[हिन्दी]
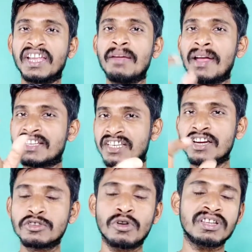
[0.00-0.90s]
देखिए मैं एक
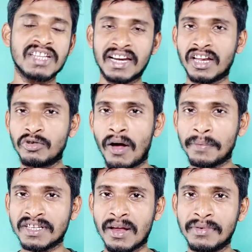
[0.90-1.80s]
स्क्रीनशॉट शेयर कर रहा हूँ
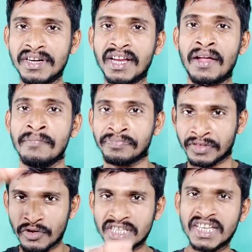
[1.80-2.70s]
आपके सामने ठीक है
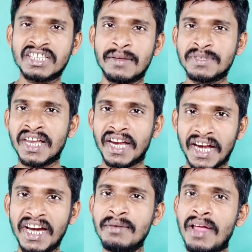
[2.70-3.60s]
तो इसके सबसे
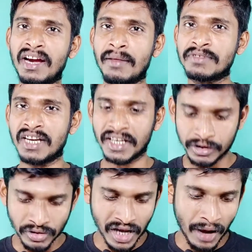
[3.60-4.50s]
एंड में अगर आप
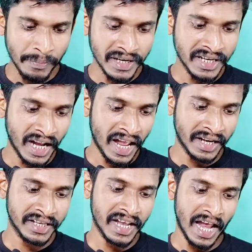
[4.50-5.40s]
चलेंगे तो यहाँ पे लिखा
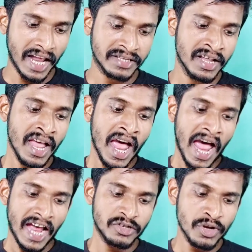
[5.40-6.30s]
है कि एज
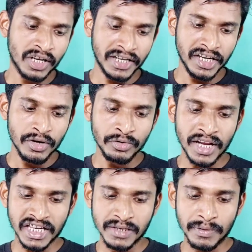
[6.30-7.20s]
एज वी कंटिन्यू
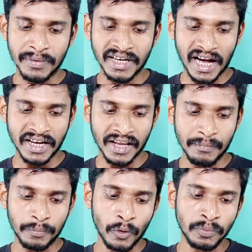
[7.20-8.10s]
टू एक्सपेरिमेंट
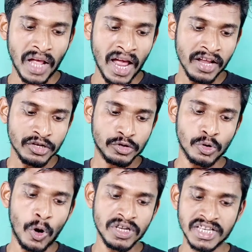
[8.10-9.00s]
एंड इम्प्रूव द
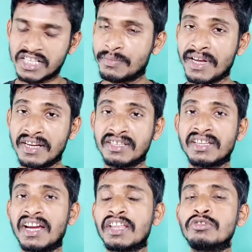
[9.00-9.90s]
शॉर्ट्स
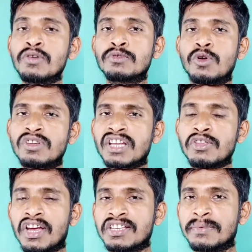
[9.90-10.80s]
एक्सपीरियंस यानी यूट्यूब शॉर्ट्स
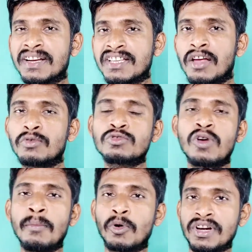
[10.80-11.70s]
का जो एक्सपीरियंस है
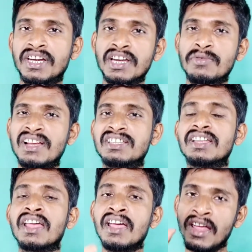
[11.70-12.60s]
उसको हम
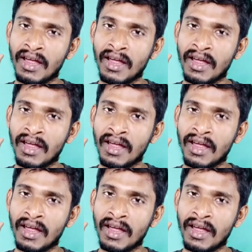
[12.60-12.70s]
कंटिन्यूसली